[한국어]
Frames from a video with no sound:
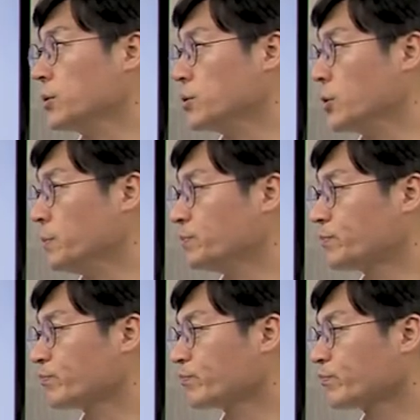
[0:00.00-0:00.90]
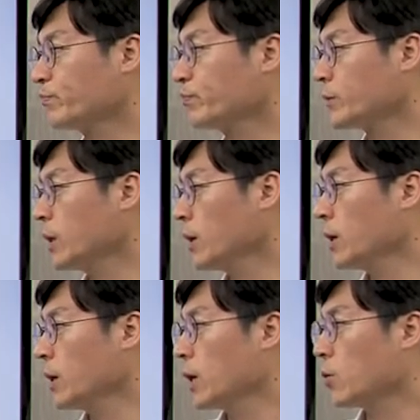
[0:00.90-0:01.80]
거죠.
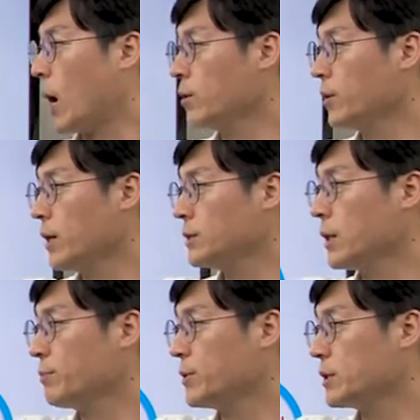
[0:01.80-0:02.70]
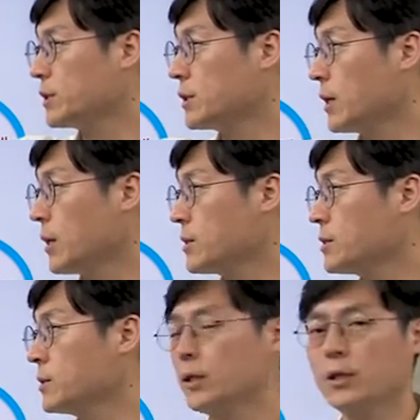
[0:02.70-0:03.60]
과거에 이제 PC
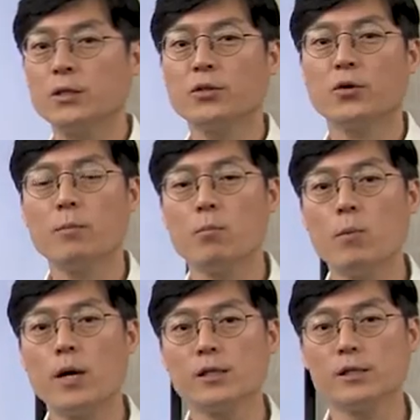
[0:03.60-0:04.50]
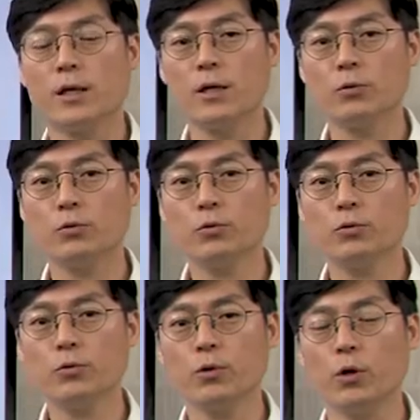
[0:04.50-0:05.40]
시대라든지 인터넷 모바일
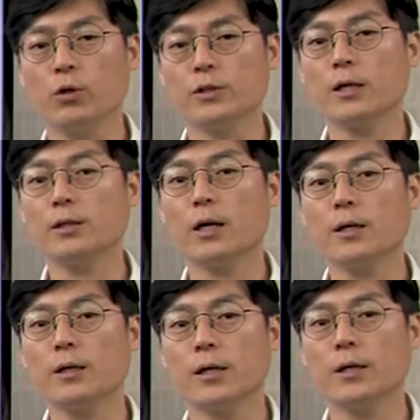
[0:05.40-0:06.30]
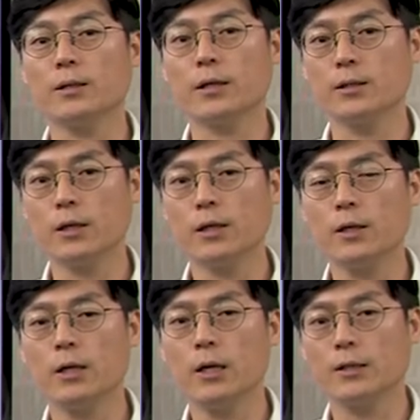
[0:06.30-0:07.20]
시대에도 어, 상당히 데이터들이